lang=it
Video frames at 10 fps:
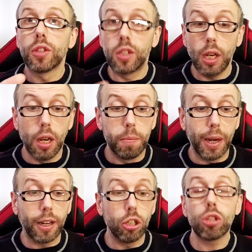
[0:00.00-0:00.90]
Sì,
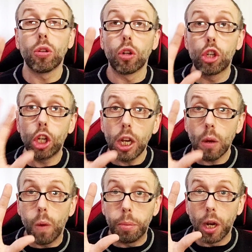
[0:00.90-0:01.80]
perché ci sono
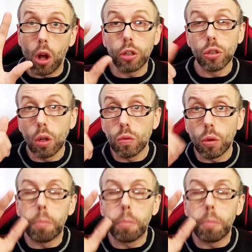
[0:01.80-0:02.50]
5 piloti, non uno,